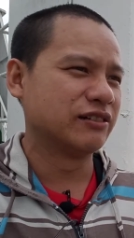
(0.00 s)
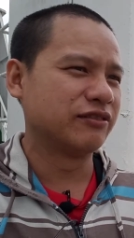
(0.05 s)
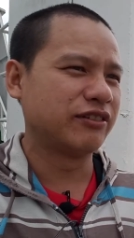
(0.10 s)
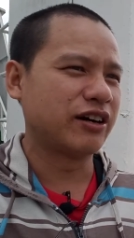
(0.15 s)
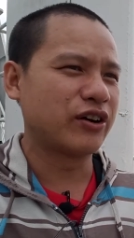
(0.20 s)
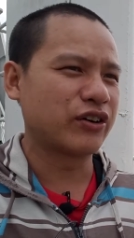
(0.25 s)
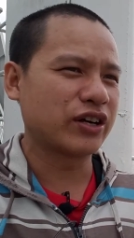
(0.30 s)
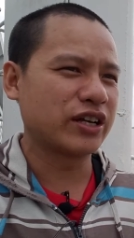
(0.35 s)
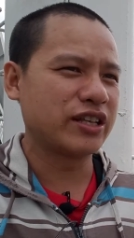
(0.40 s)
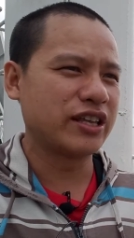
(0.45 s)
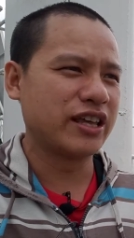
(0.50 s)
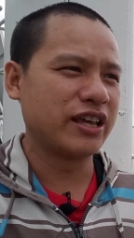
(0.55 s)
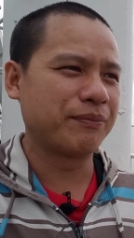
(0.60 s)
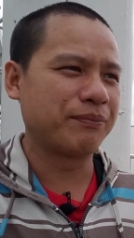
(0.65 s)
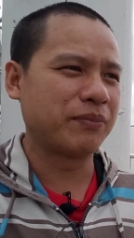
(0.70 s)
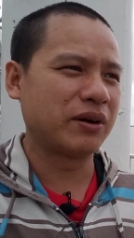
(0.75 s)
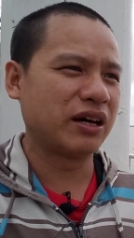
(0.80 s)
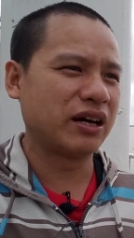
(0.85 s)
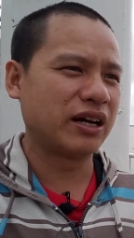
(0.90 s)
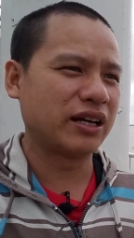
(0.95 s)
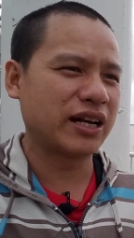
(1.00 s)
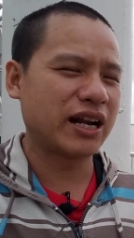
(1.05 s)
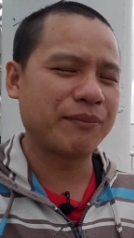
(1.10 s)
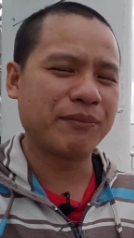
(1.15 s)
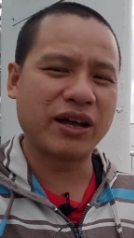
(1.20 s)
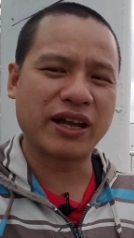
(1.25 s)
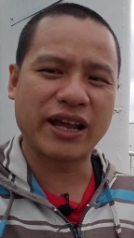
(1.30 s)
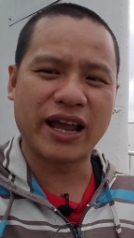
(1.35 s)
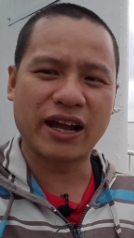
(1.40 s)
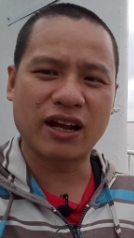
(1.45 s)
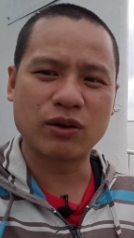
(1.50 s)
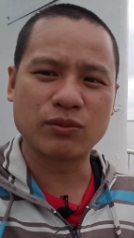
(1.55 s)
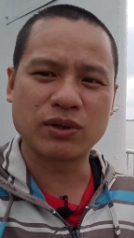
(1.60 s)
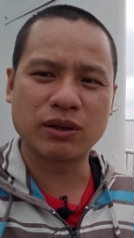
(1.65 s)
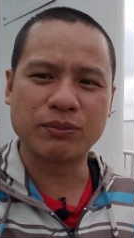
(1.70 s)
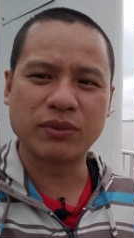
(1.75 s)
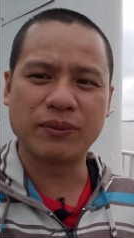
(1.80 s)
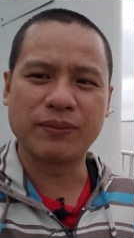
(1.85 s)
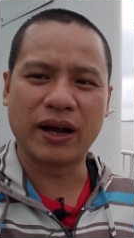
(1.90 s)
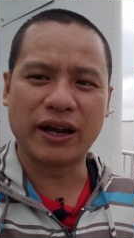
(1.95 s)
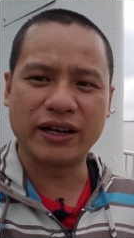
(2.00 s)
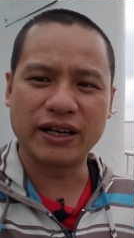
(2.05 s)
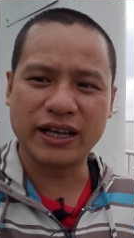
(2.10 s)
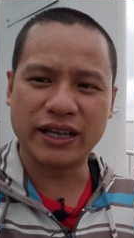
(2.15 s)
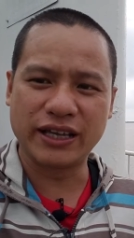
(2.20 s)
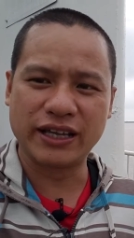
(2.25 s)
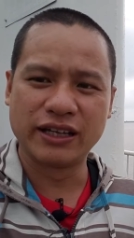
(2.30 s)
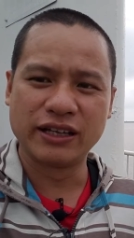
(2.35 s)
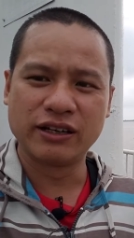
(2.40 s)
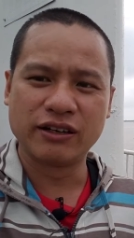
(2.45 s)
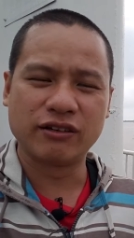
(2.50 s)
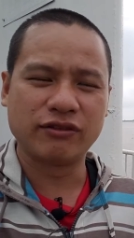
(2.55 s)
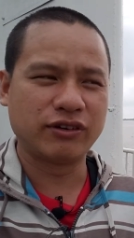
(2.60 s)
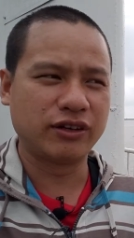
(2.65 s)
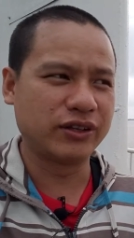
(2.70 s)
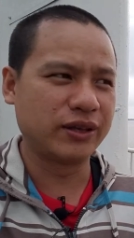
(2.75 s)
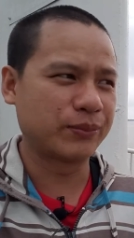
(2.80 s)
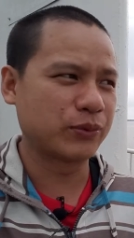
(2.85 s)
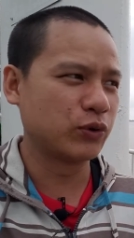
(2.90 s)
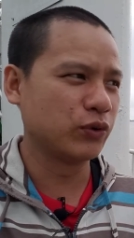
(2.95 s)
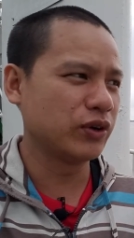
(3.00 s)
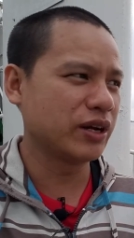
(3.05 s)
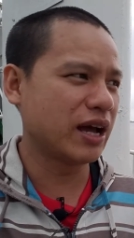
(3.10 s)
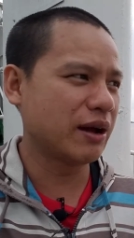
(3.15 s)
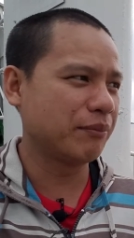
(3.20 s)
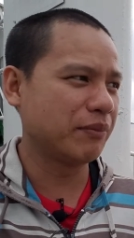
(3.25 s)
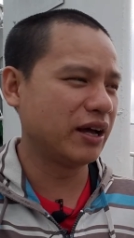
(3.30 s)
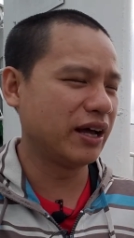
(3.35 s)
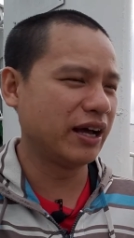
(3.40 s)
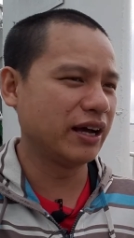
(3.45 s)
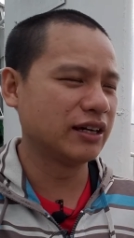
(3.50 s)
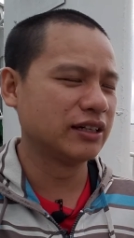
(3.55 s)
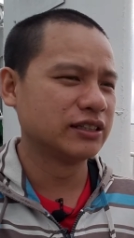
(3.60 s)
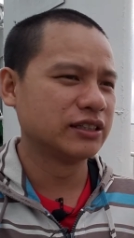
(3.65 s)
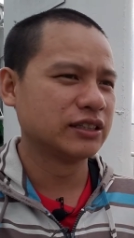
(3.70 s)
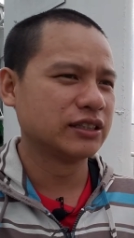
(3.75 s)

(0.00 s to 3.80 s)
vào cái dịp năm hai không một bảy này, vào dịp cuối năm ha.